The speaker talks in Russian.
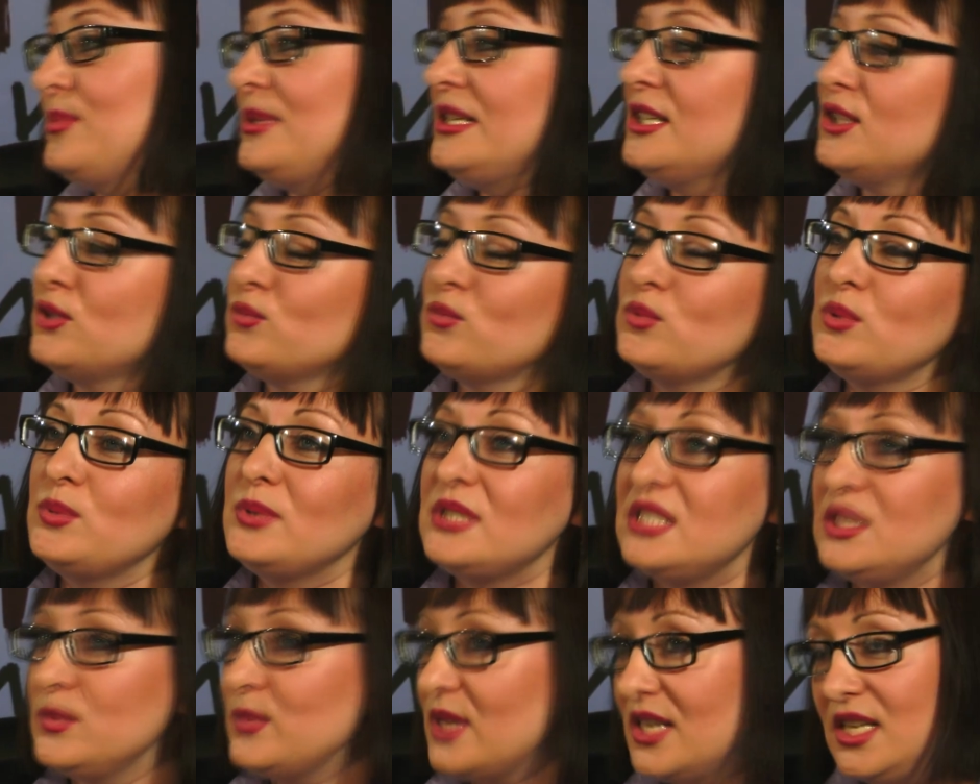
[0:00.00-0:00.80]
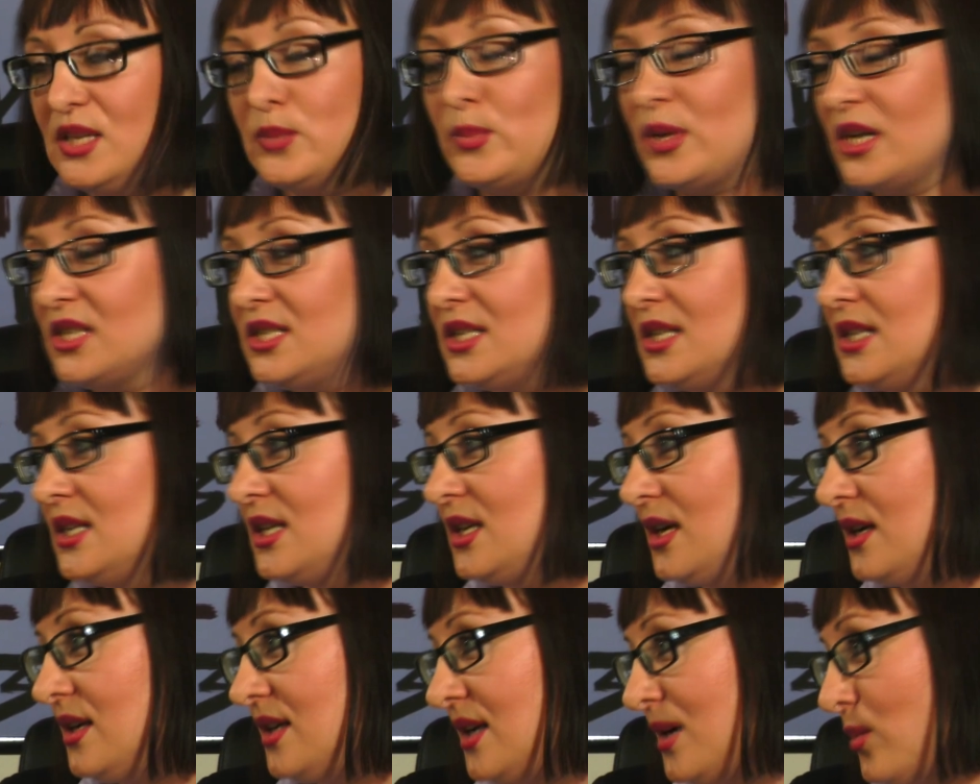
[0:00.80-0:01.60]
поэтому мы максимально
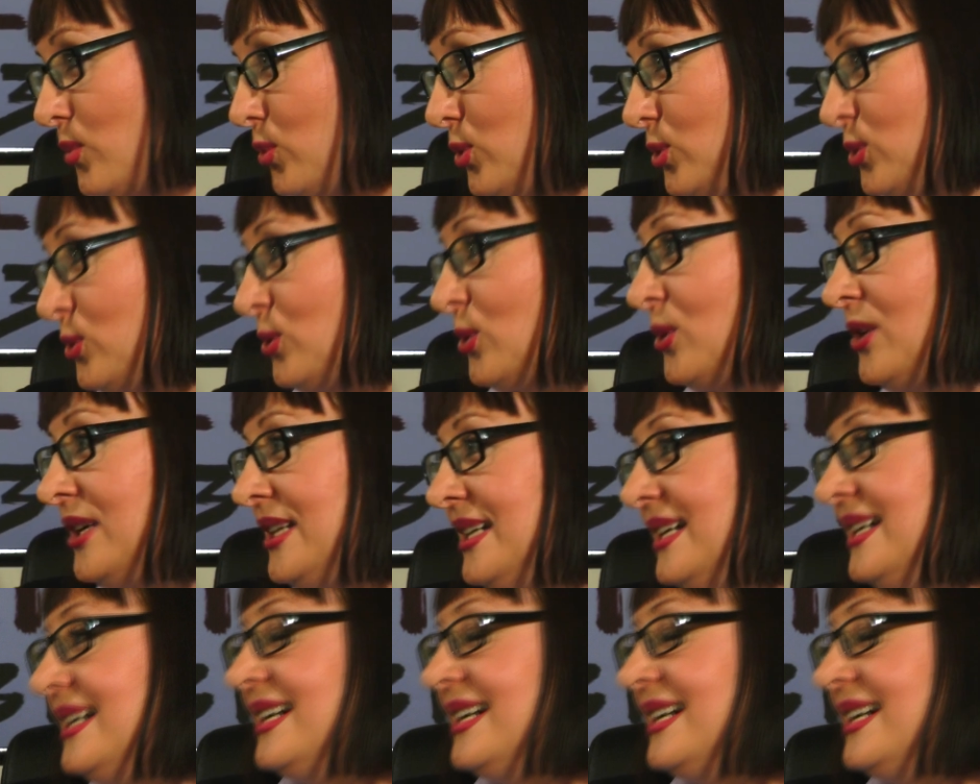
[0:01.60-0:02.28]
проделали работу